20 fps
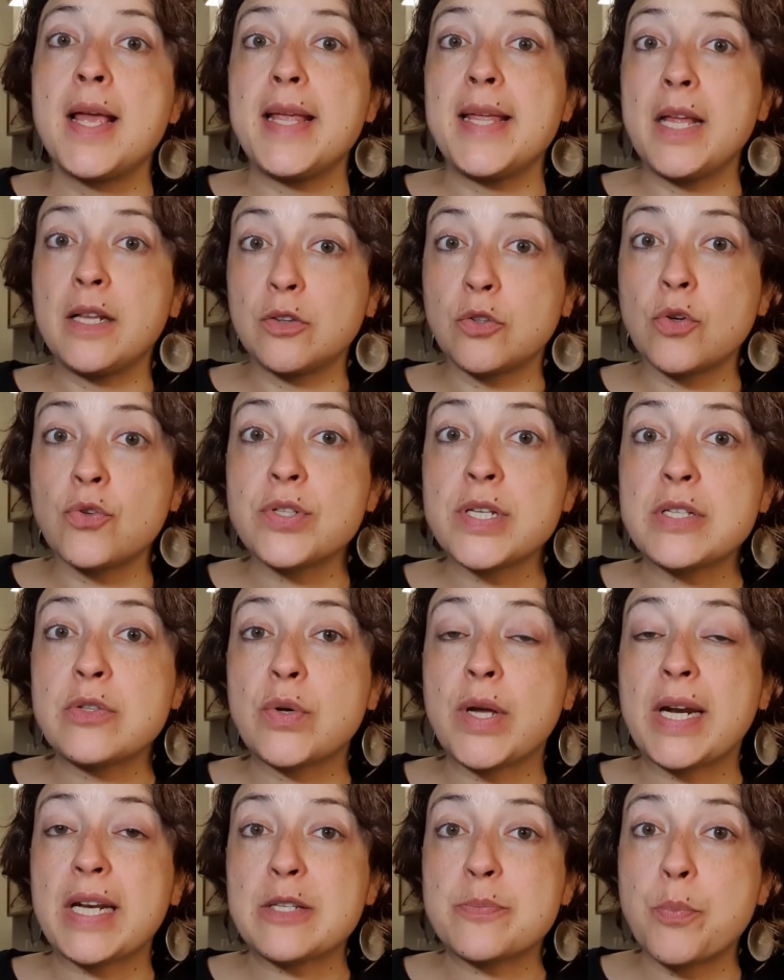Y entonces lo
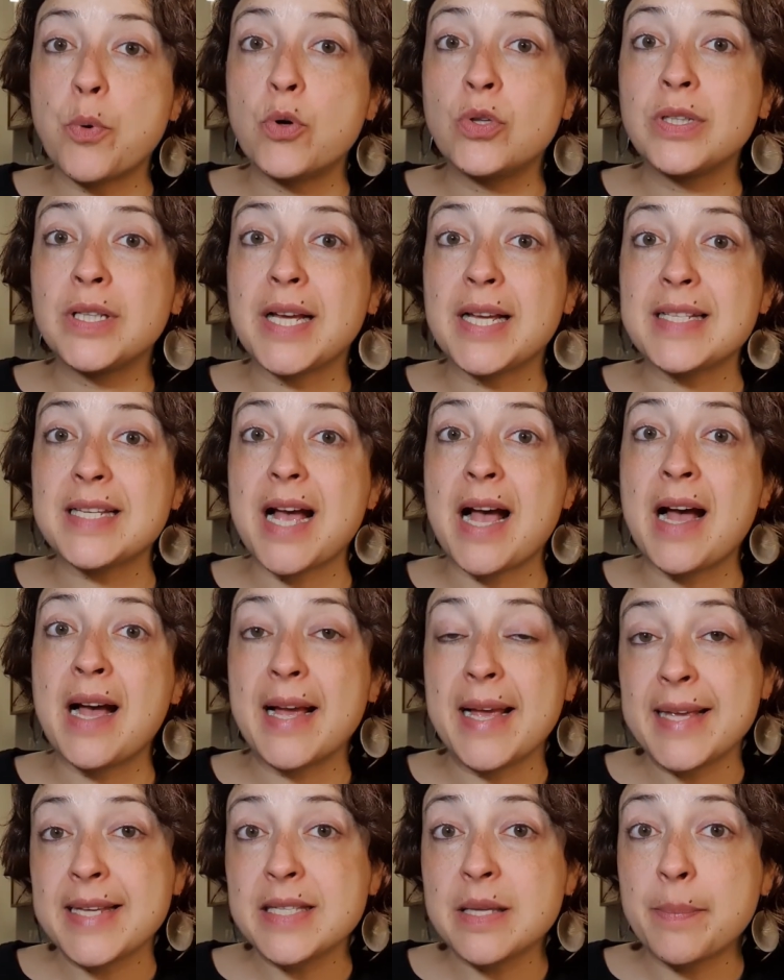que respondas a
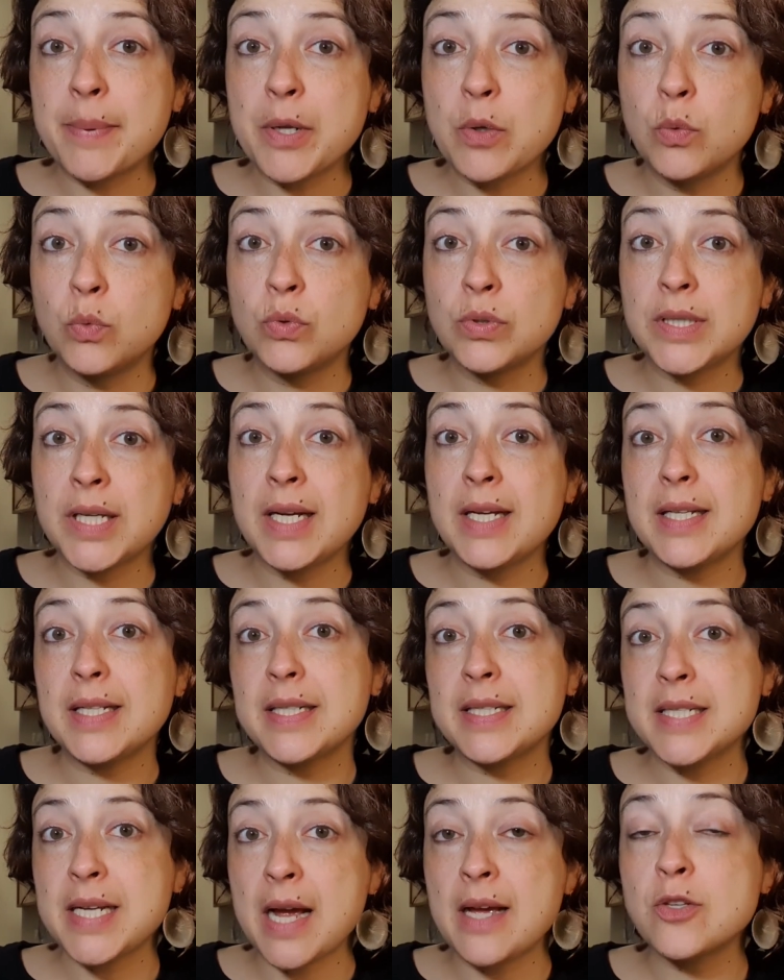esta pregunta
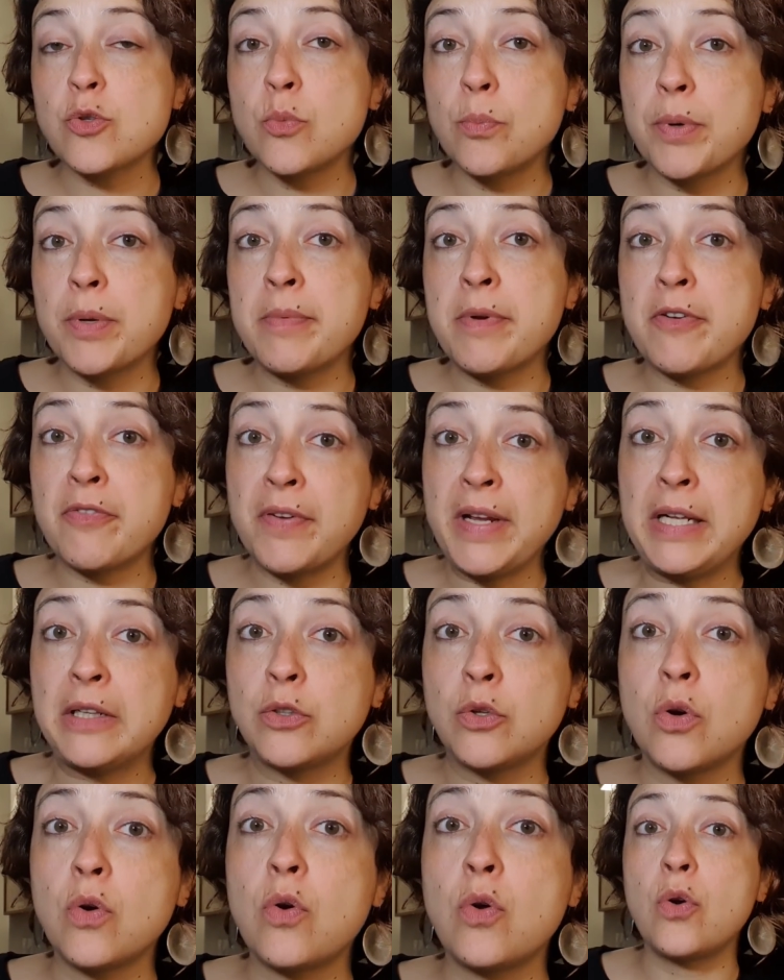ya es un primer
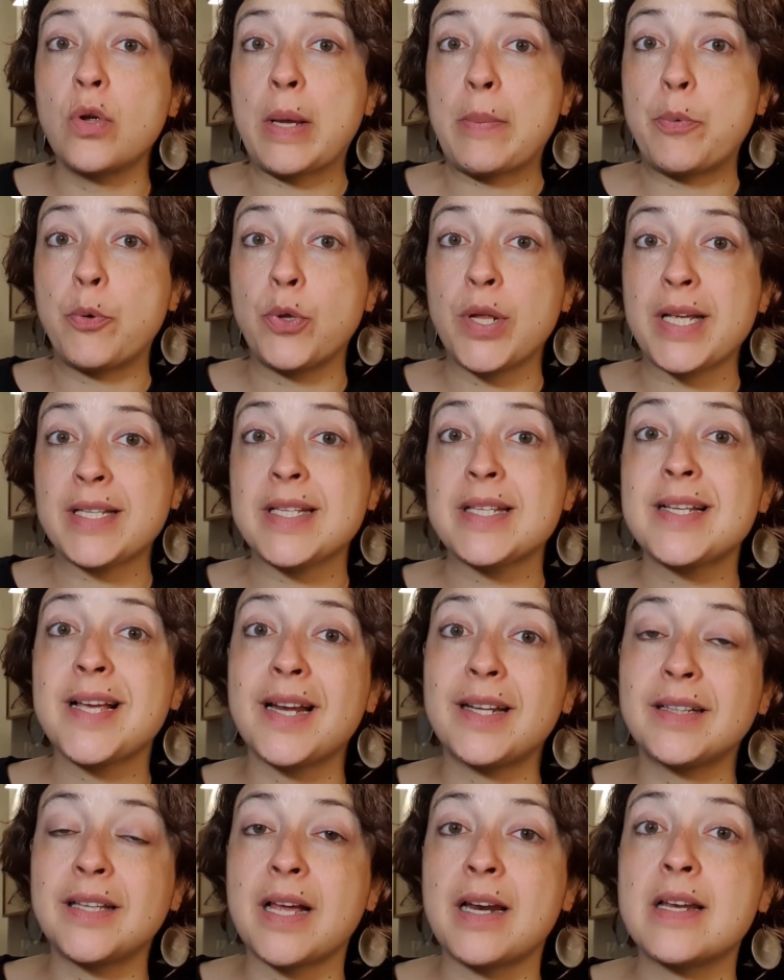filtro con lo que podrás
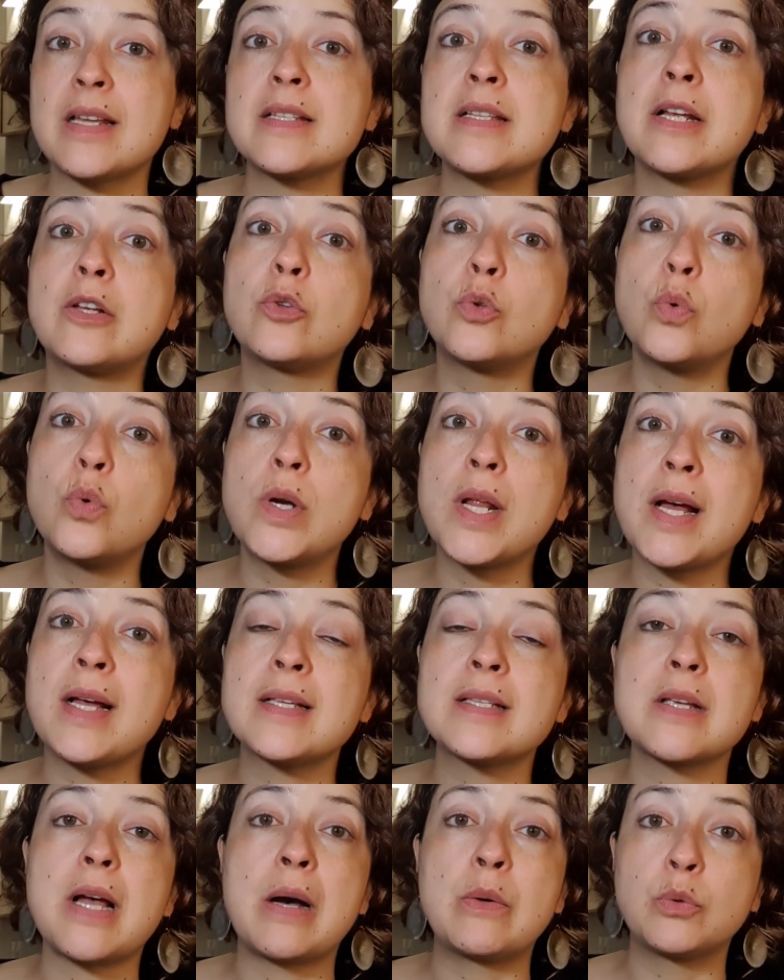descartar las
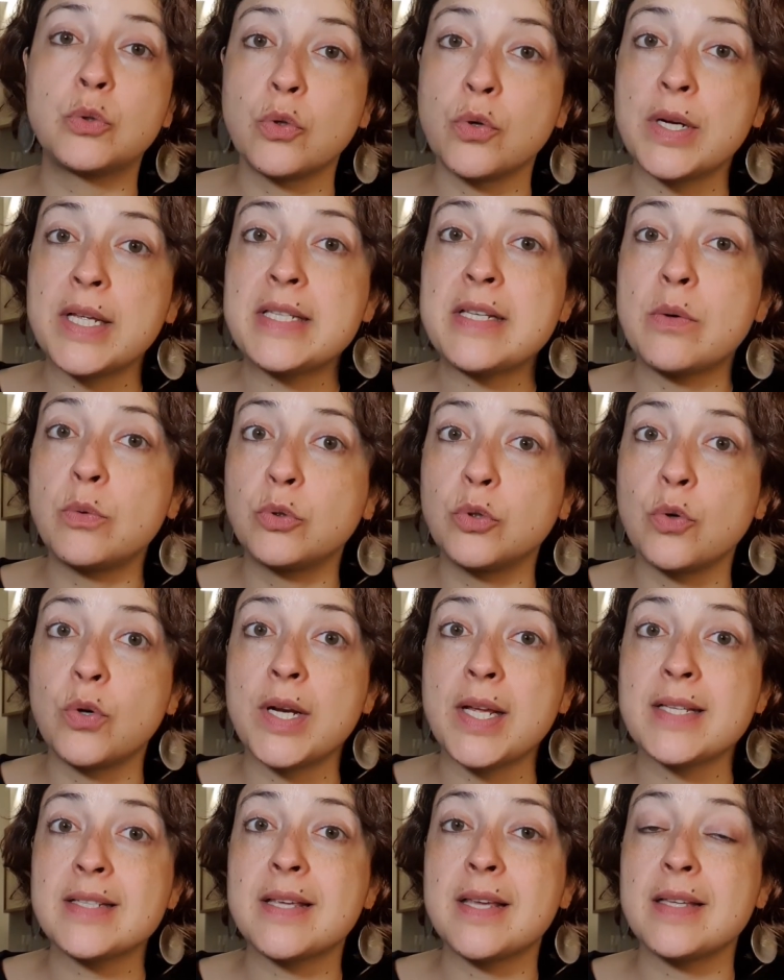lecturas, autores y
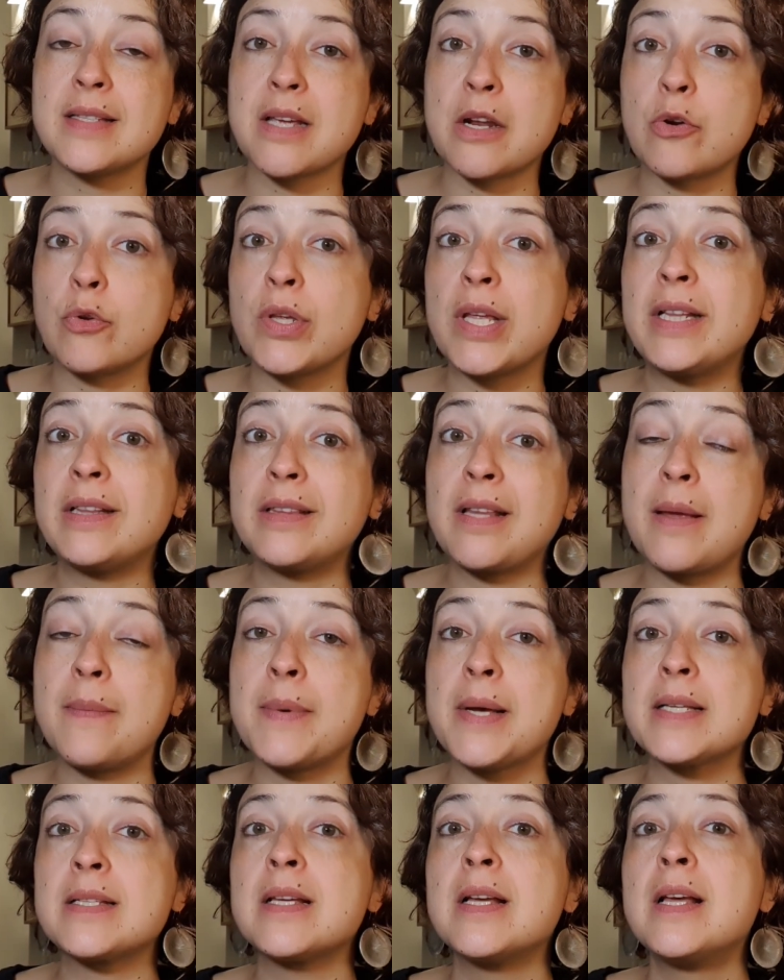autoras que desarrollen
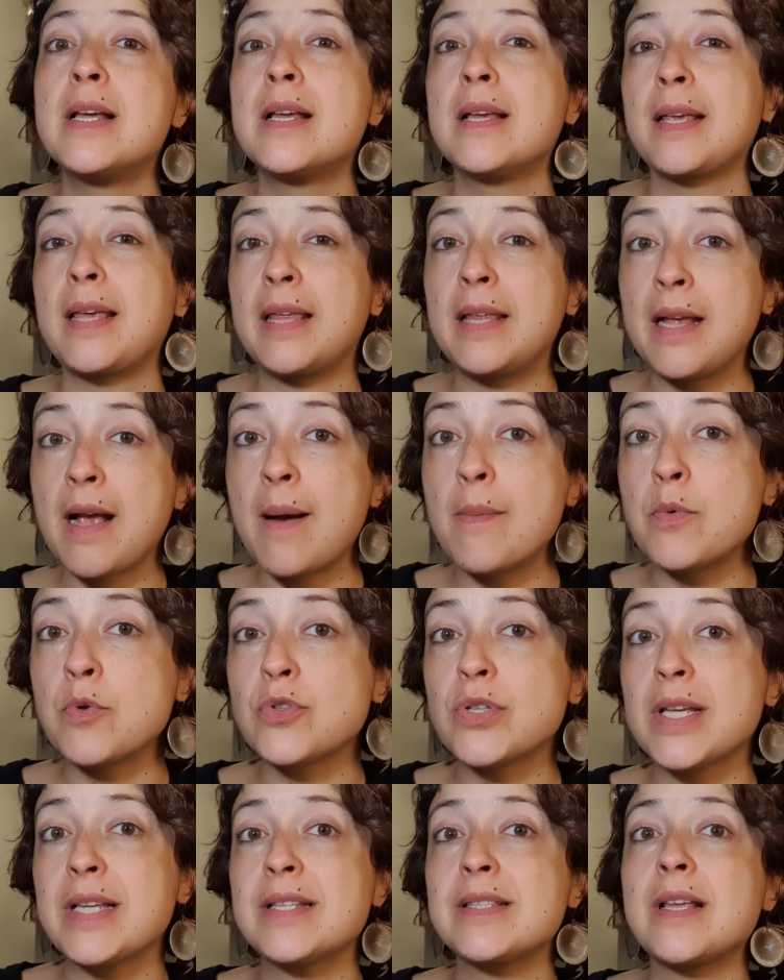temas que
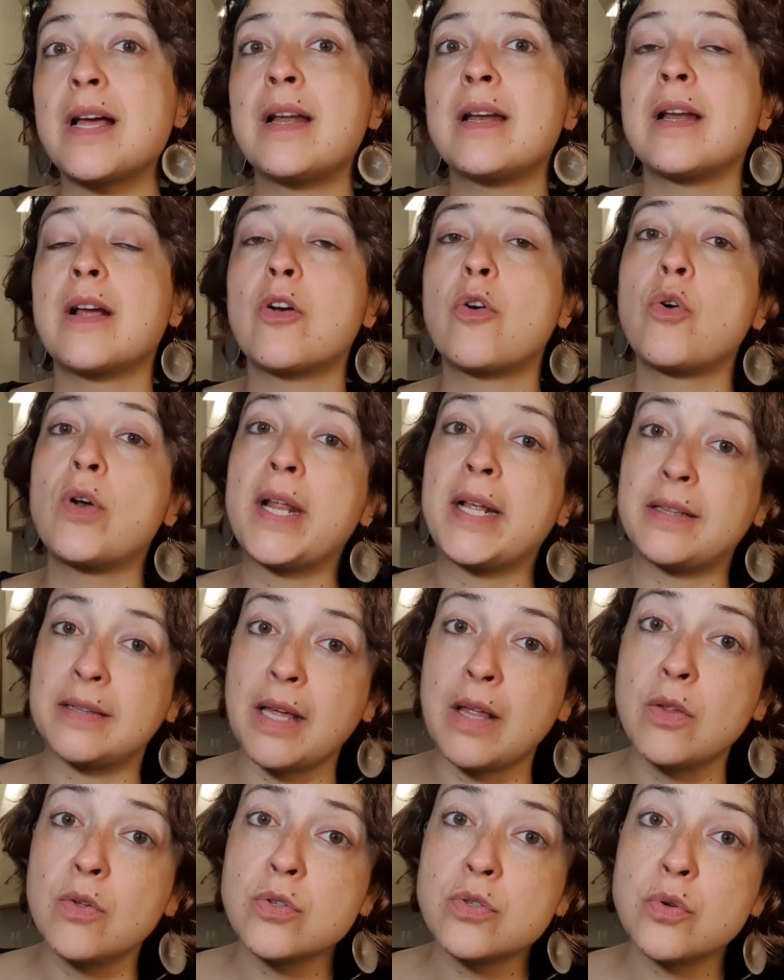digamos están
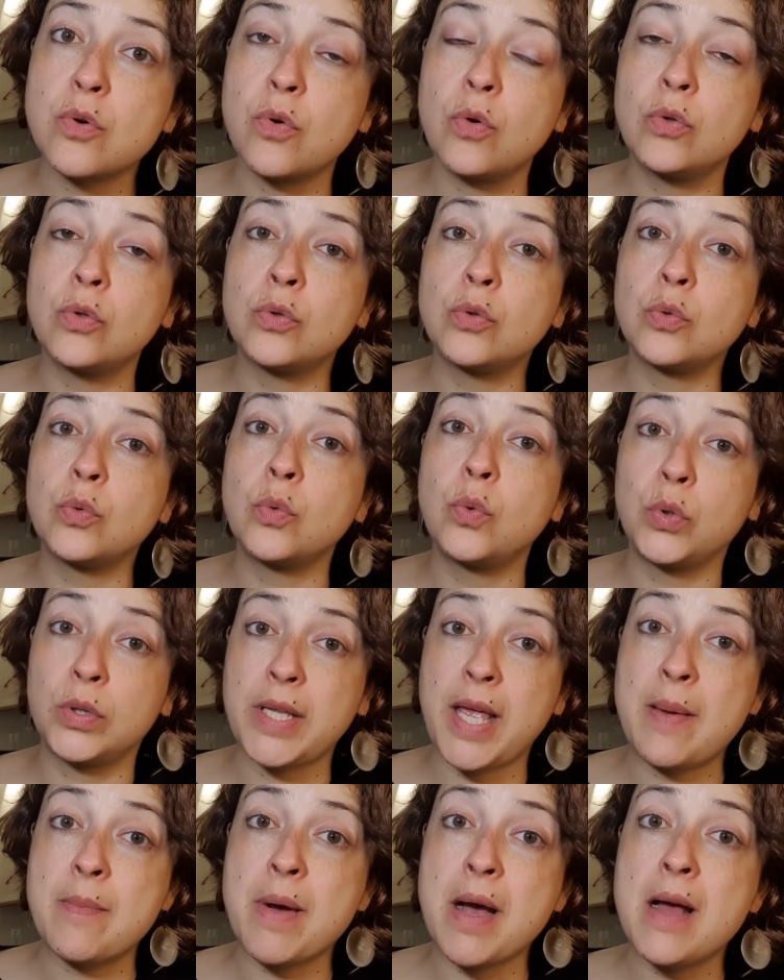conectados con tu
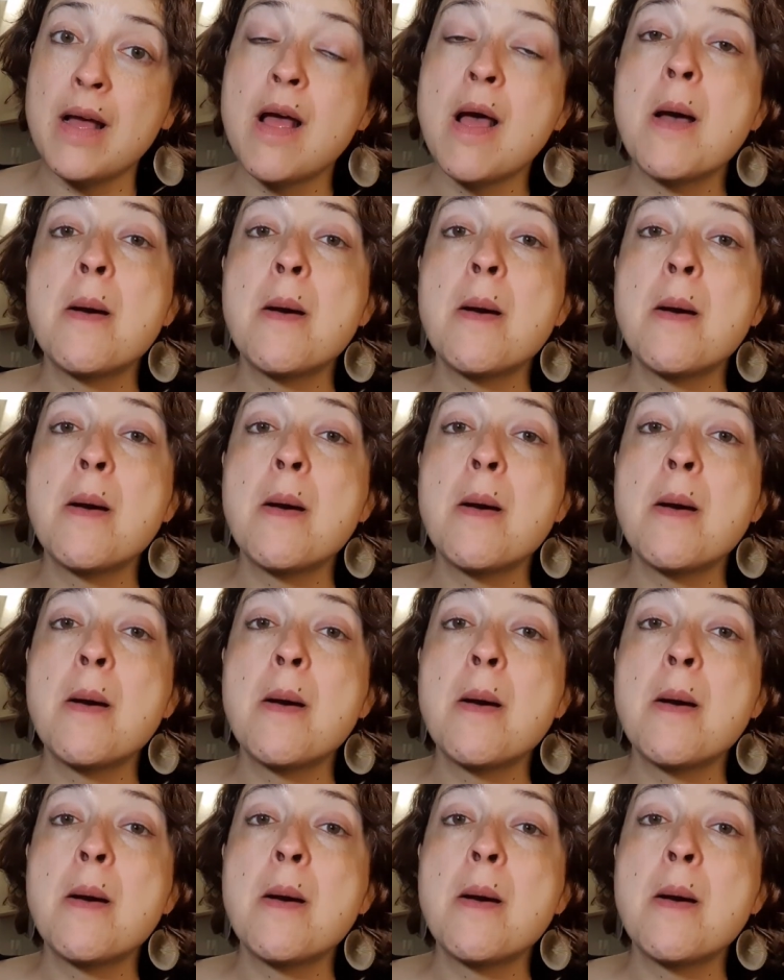tema,